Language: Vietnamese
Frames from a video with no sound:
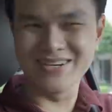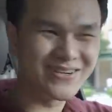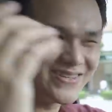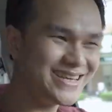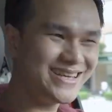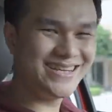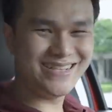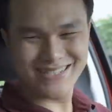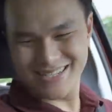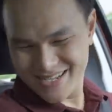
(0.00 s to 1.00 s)
xin chào xin
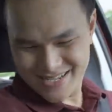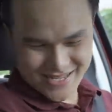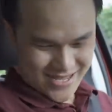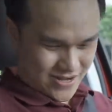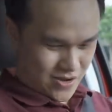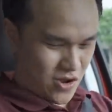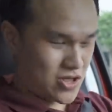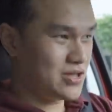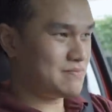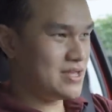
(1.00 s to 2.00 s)
chào
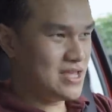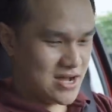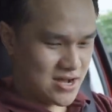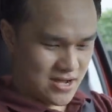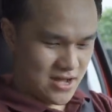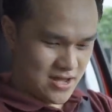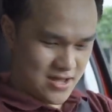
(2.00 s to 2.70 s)
rồi giờ mấy